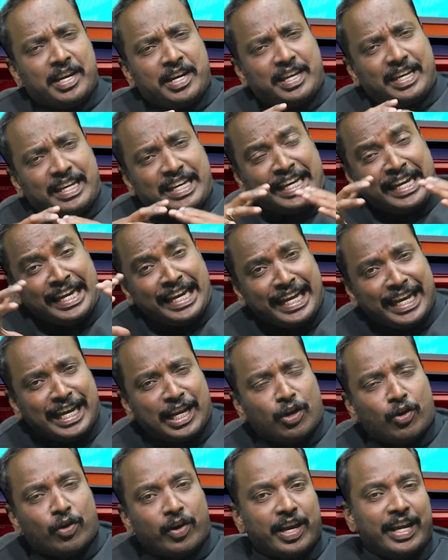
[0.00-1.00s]

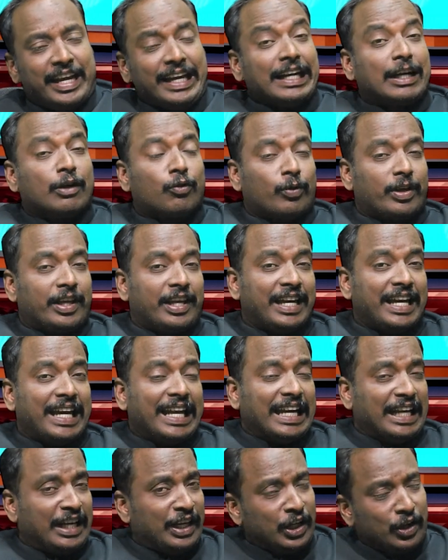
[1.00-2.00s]
கிளைகளோட இயங்கக்கூடிய
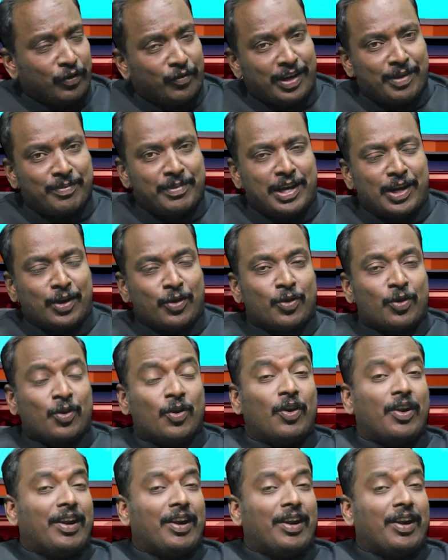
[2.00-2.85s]
நிறுவனமா இருக்கணும்